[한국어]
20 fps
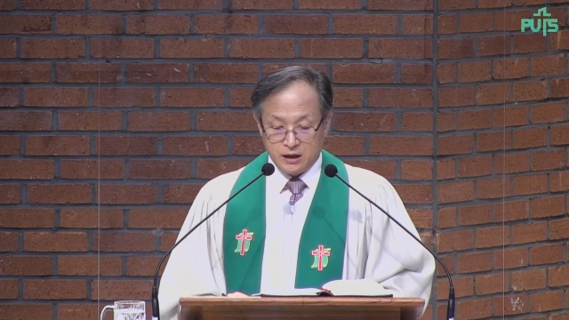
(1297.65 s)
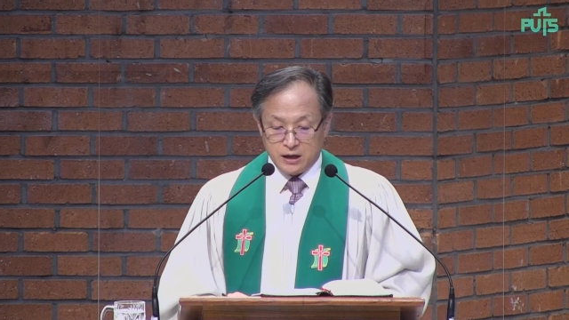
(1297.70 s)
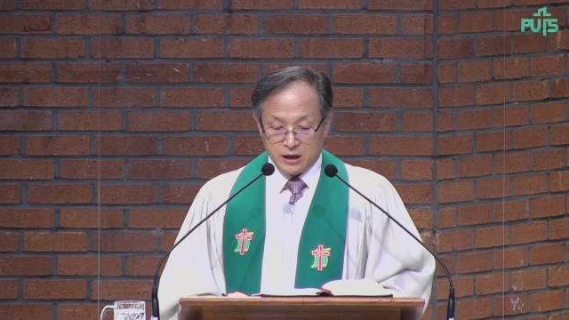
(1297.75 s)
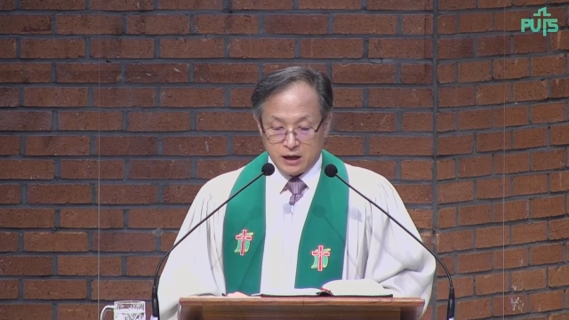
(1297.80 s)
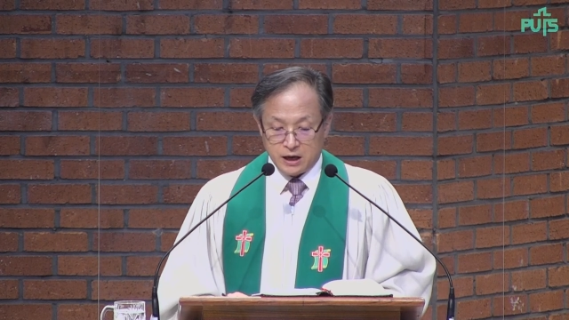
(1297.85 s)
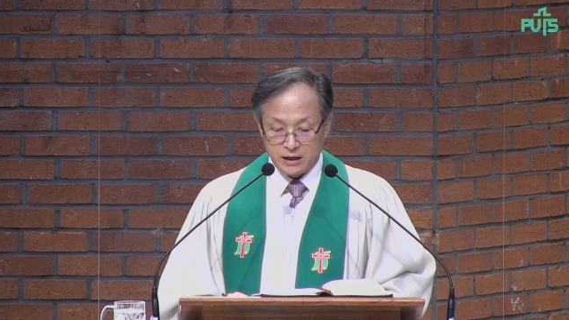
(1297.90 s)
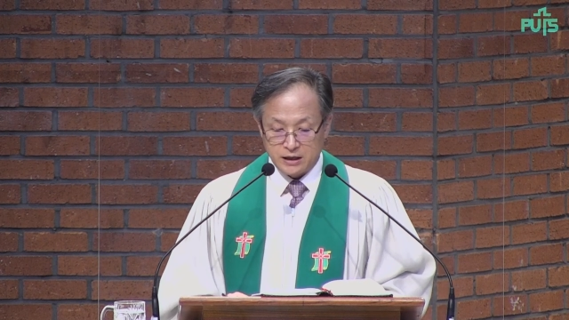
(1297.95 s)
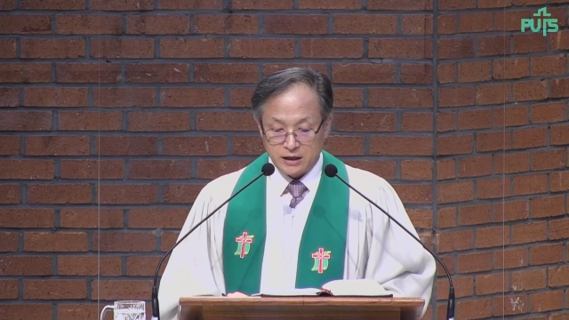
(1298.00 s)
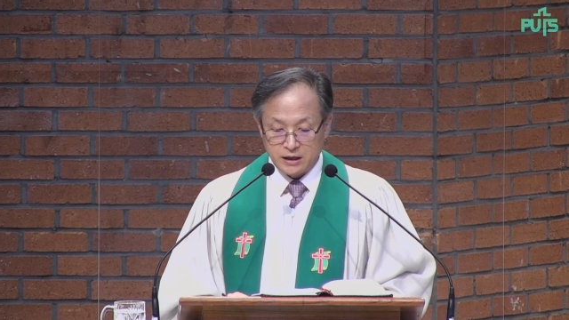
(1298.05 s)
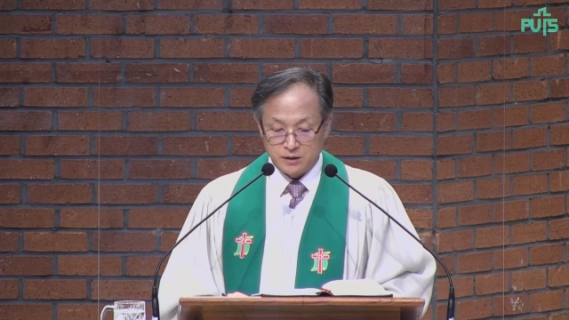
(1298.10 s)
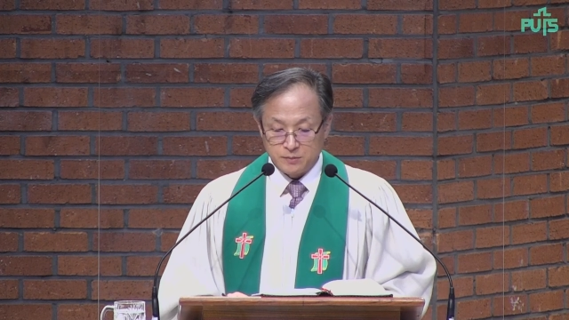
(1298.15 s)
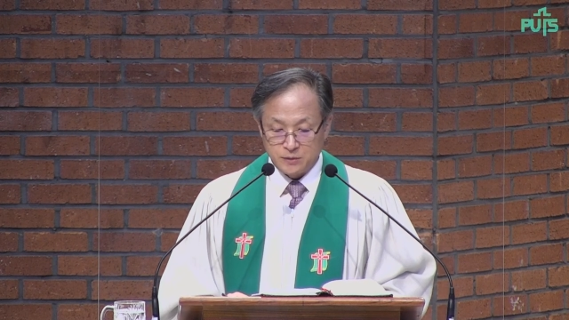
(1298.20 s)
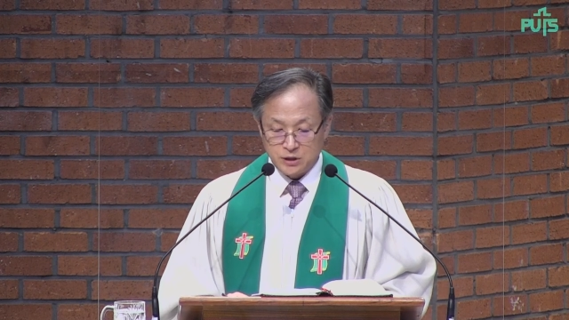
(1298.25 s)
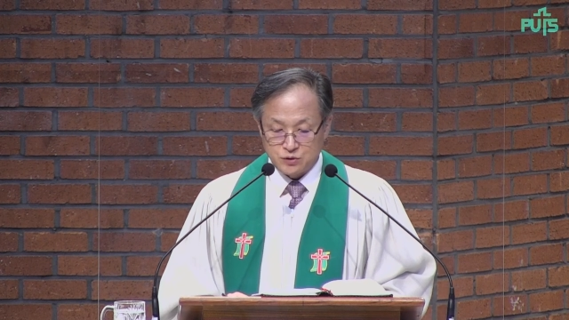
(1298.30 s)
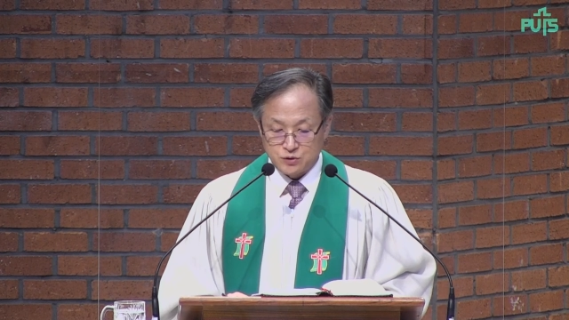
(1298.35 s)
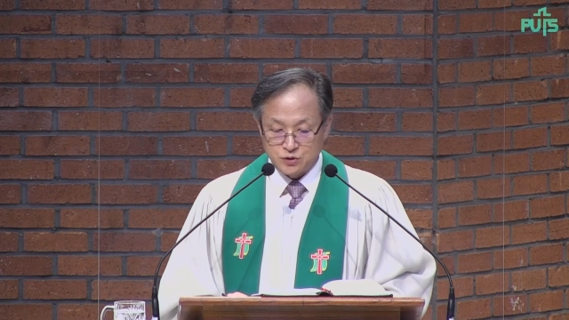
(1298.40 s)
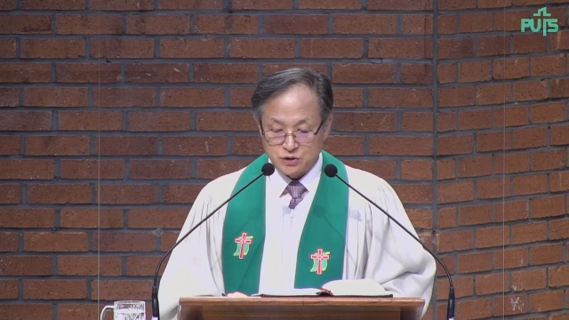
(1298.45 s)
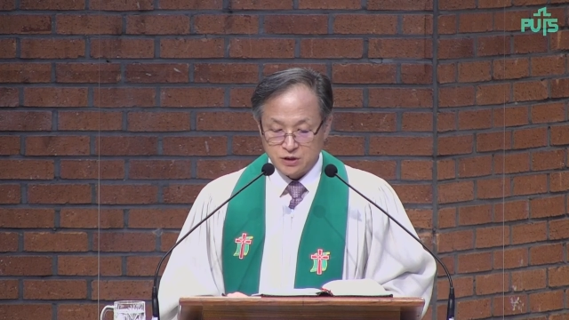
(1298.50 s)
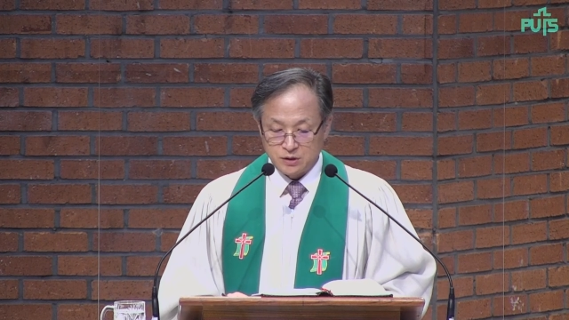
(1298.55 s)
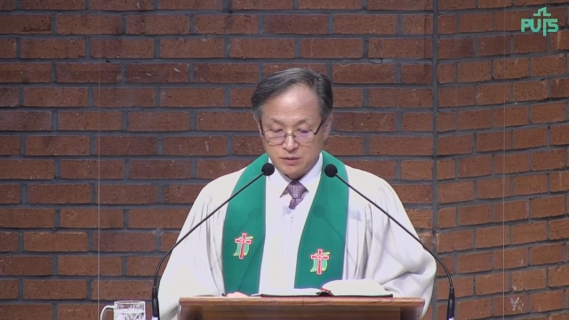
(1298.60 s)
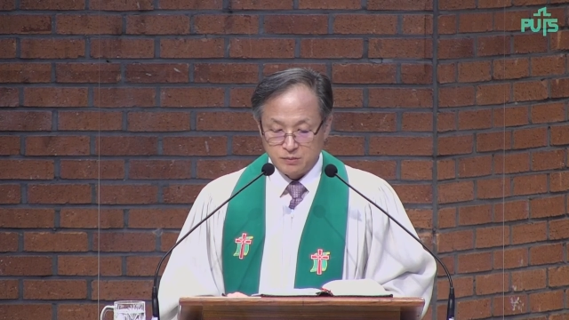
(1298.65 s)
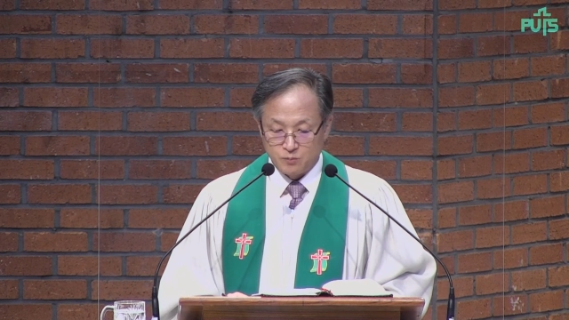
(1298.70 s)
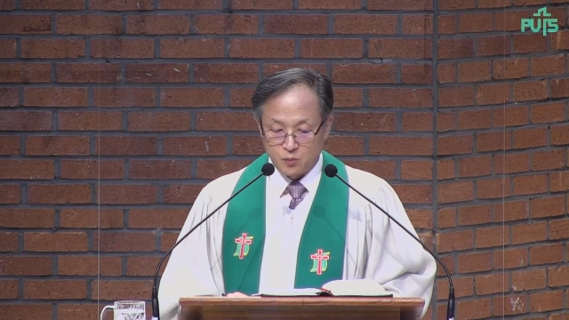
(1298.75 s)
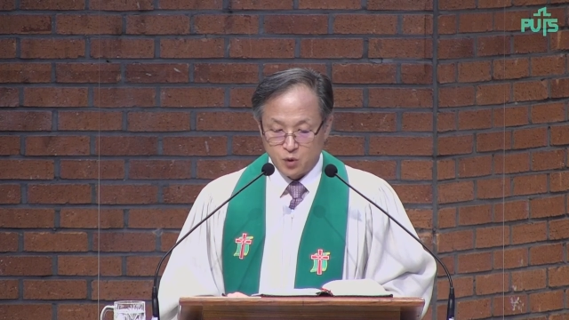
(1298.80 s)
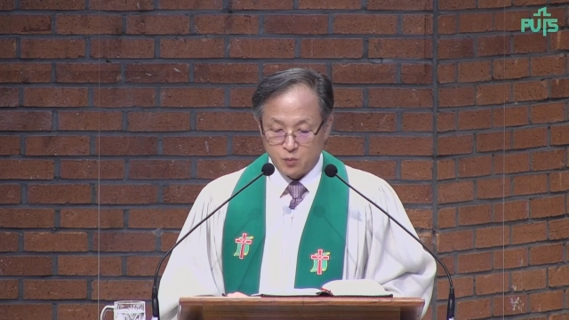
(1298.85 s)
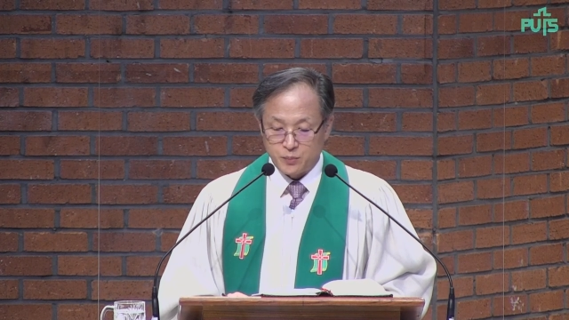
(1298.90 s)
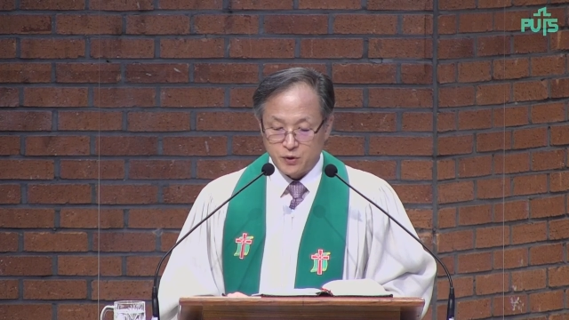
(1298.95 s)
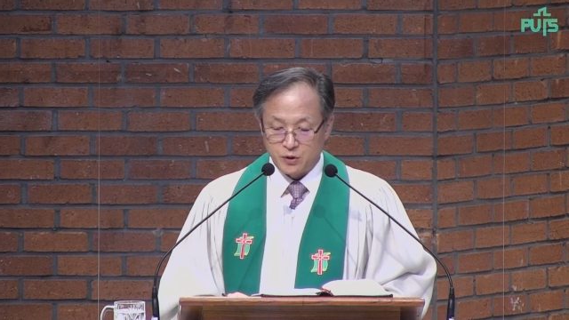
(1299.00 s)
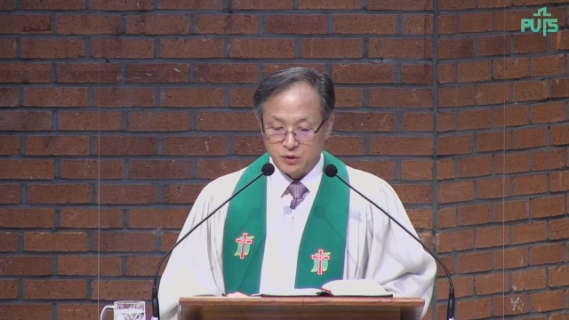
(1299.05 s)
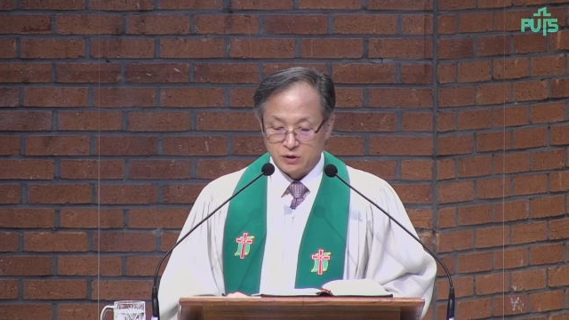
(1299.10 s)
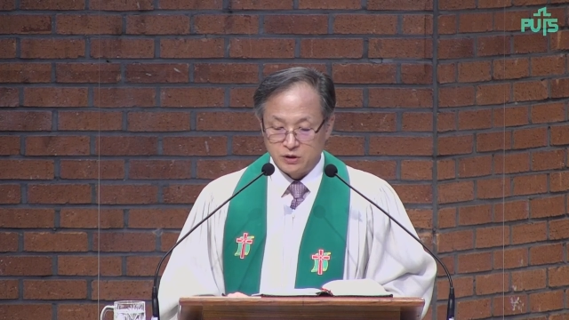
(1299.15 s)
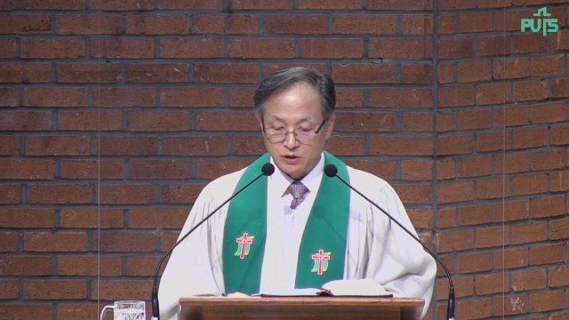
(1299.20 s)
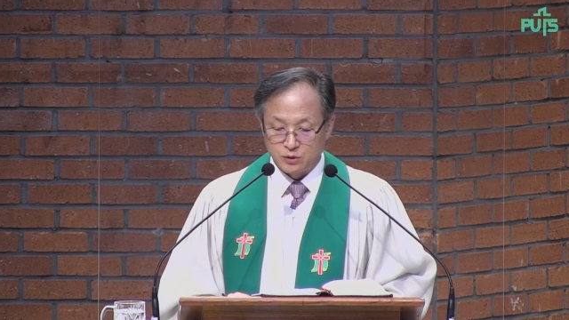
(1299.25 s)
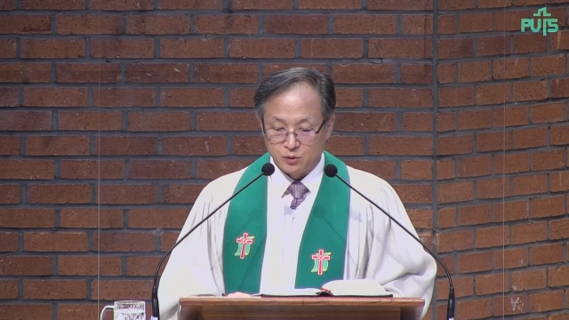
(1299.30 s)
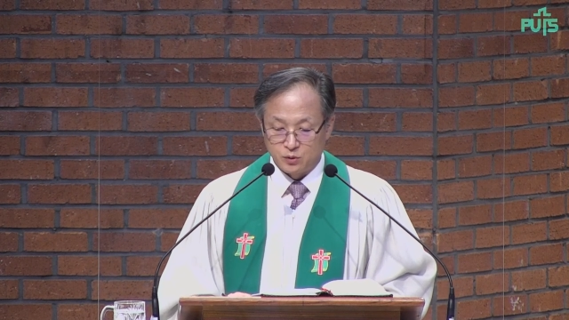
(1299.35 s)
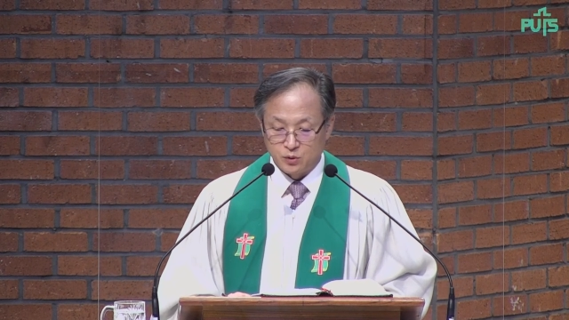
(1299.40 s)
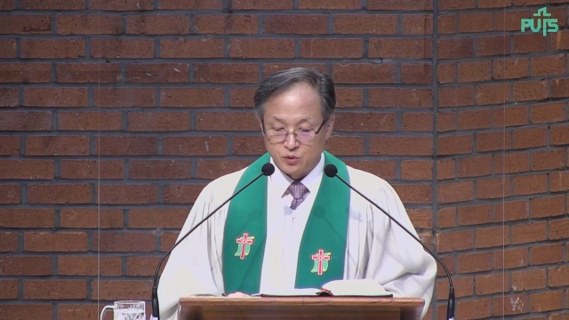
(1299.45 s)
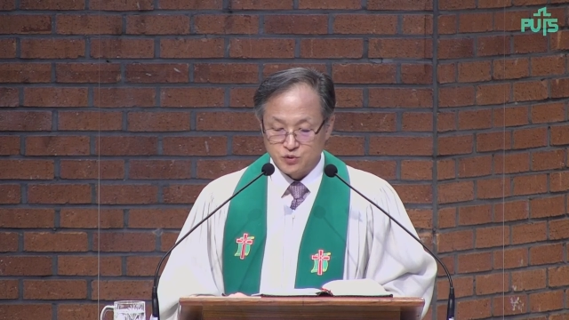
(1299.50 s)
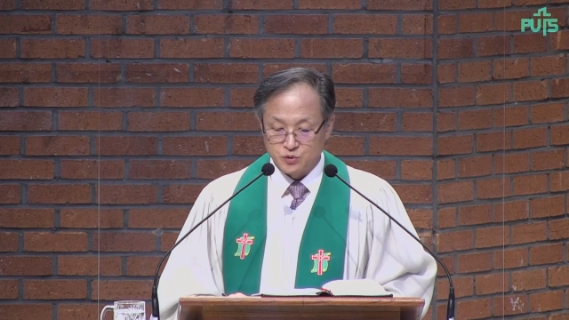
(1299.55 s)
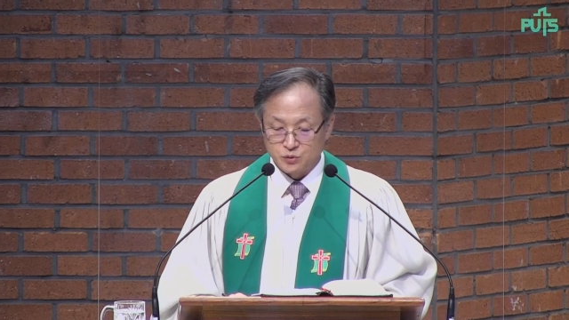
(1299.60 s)
하나님이 주신 목표를
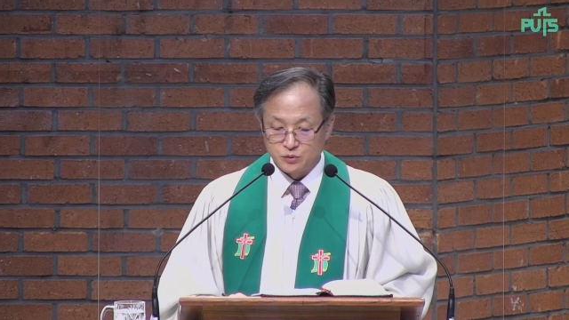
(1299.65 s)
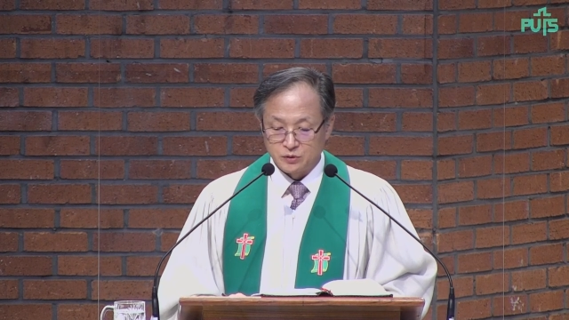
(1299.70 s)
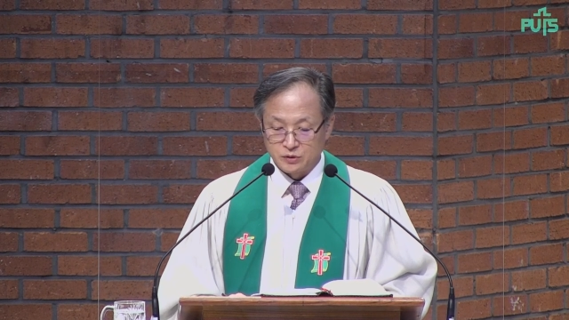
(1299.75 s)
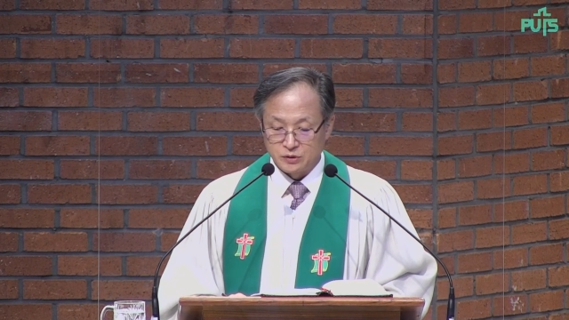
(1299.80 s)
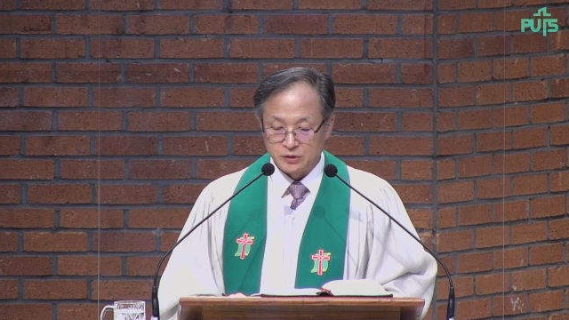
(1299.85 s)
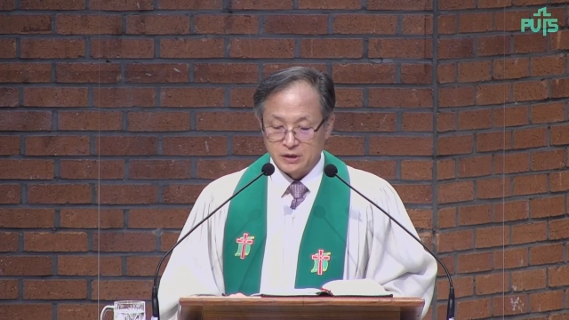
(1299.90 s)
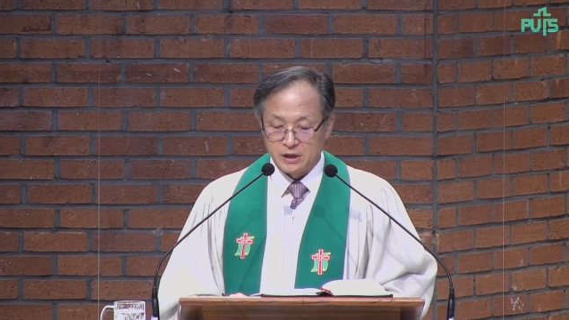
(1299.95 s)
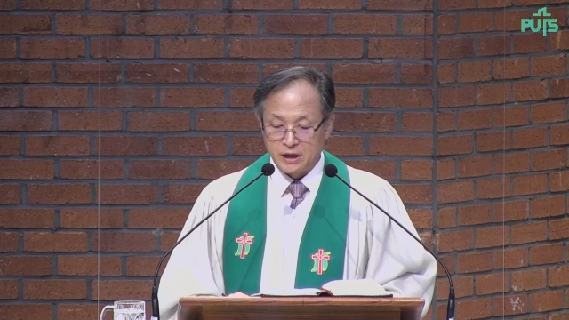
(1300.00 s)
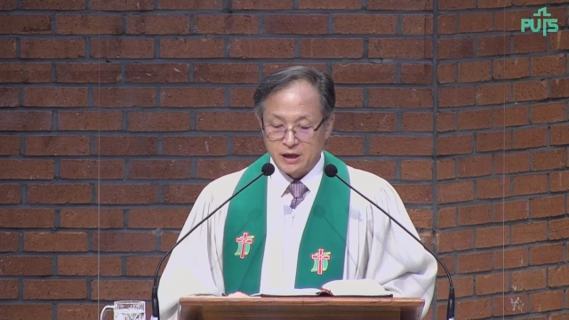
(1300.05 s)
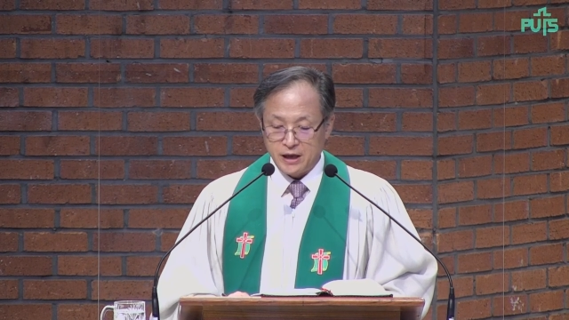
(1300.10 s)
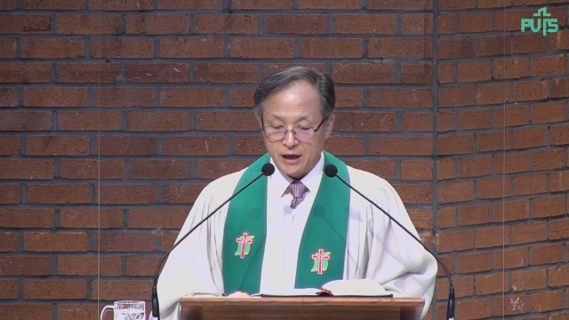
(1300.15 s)
이루고 죽은